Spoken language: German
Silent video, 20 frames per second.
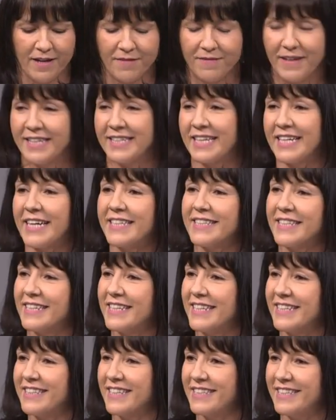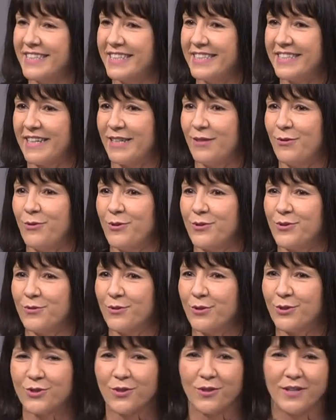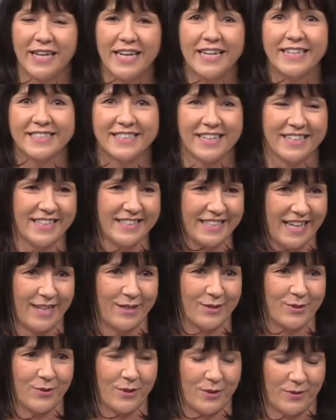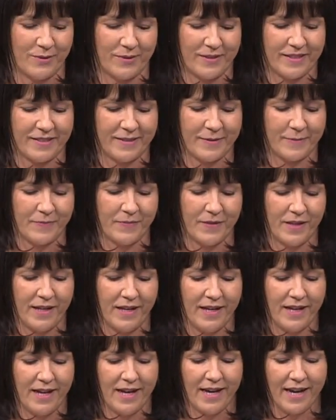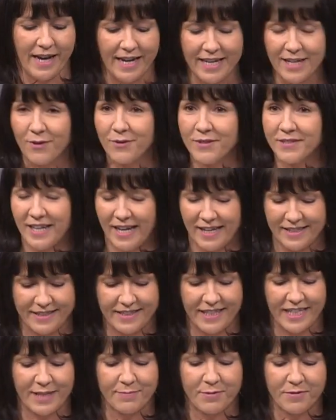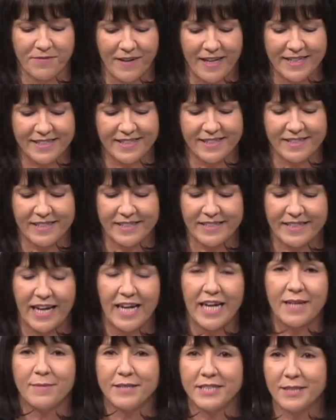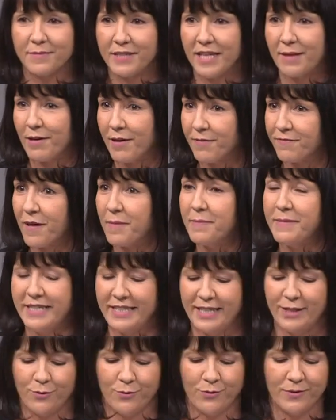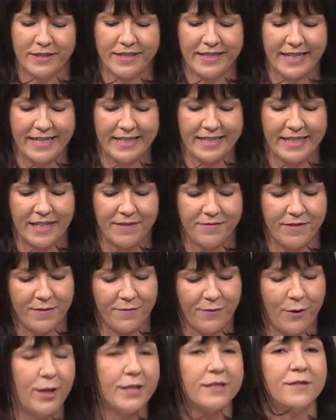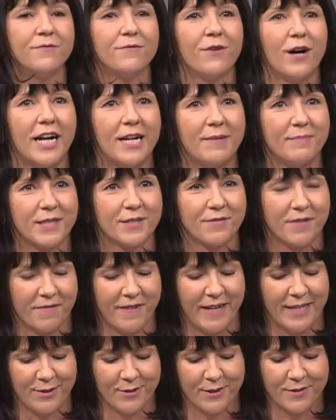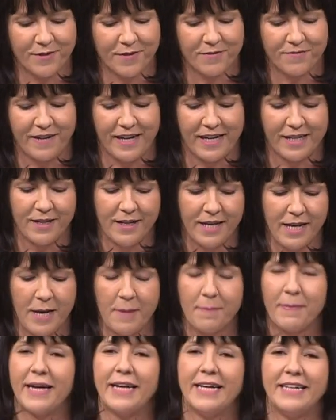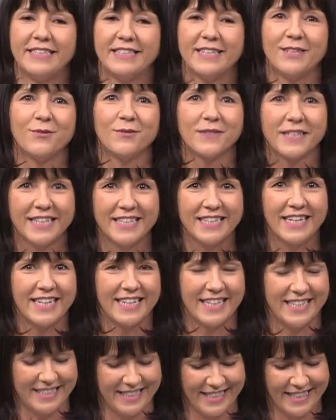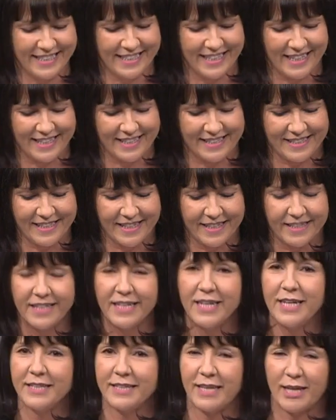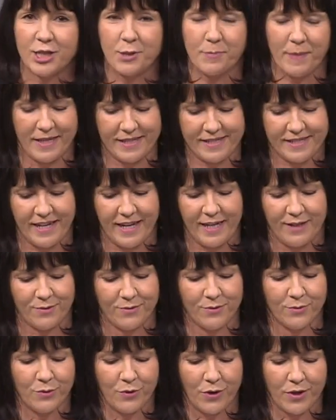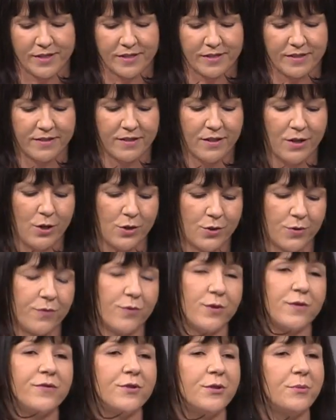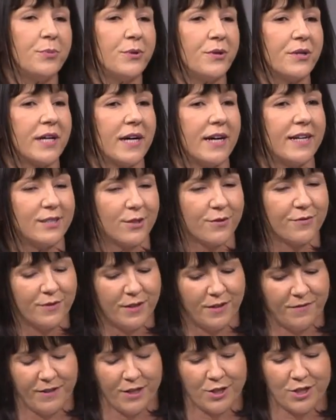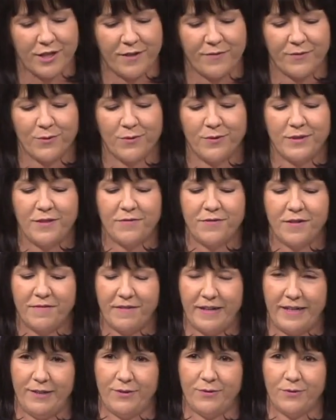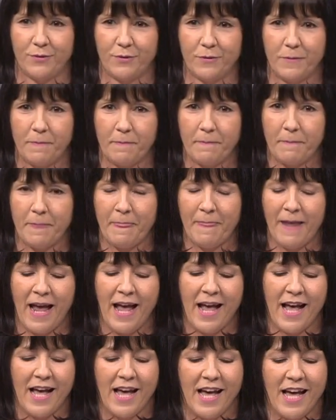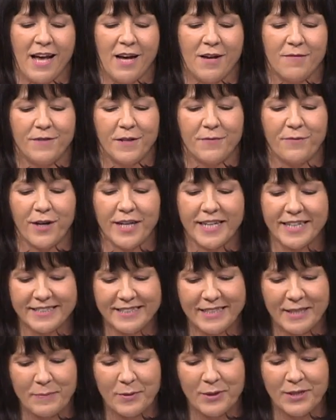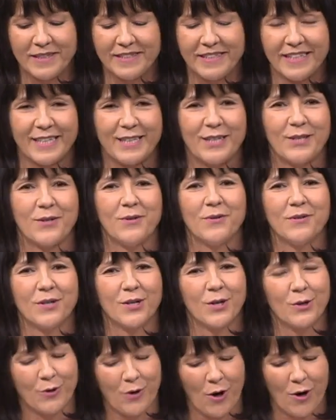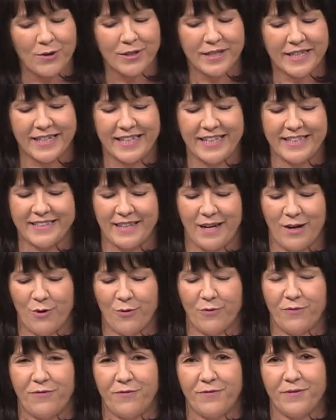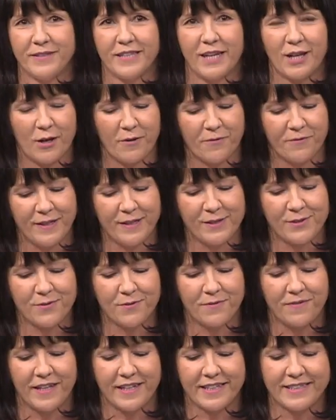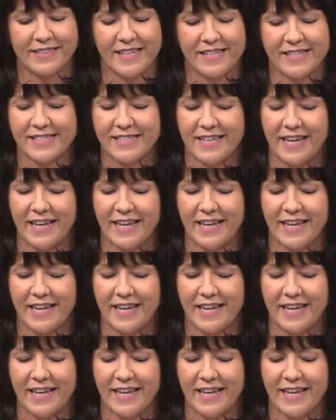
während in anderen Ländern digitale Lösungen schon längst an der Tagesordnung sind. Einer unserer Anträge befasste sich daher mit dem Thema Familie und Kinder. Wir wollten vor allem das Verwaltungsverfahren bei Eltern- und Kindergeld digitalisieren. Das spart Zeit und Kosten, sowohl für die Bürger als auch für die Wirtschaft und die Verwaltung. Wir forderten die Bundesregierung konkret auf, darauf hinzuwirken, dass